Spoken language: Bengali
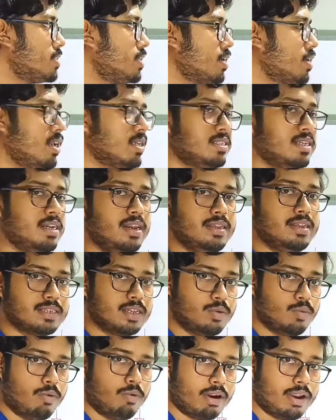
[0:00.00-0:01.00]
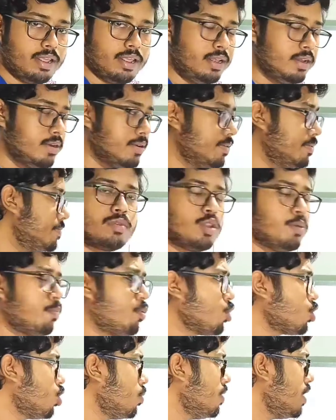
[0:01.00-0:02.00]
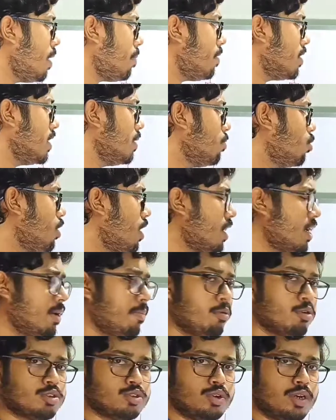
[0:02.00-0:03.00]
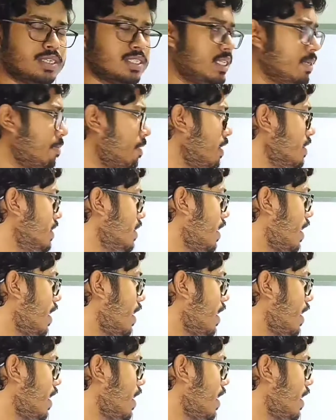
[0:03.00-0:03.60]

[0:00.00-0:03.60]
মাস্টার ক্লাসের লেসন ওয়ানে তো প্রথমেই আপনাদের মনে একটা প্রশ্ন আসতে পারে যে